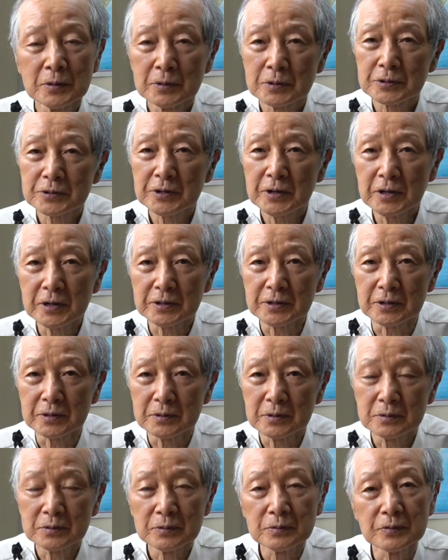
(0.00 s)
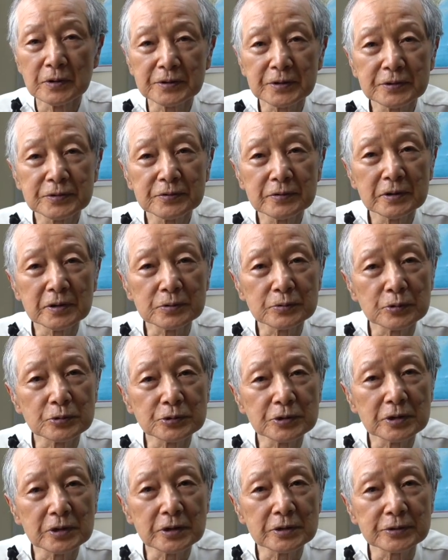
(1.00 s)
さらに私はど
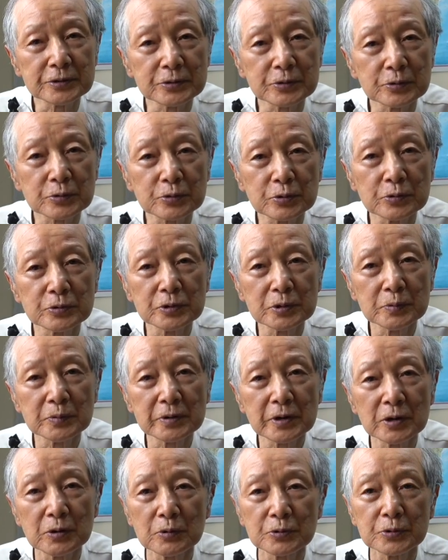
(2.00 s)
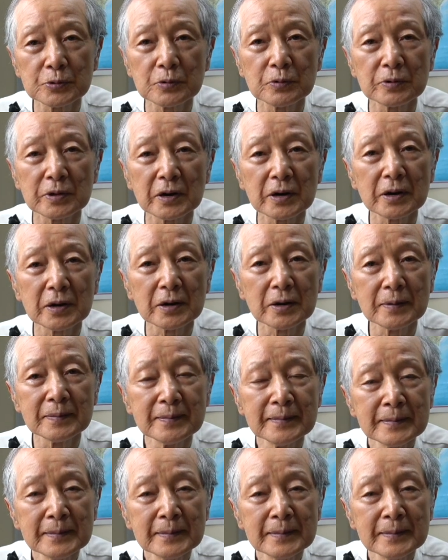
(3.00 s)
ちらかというととんでもない男だから、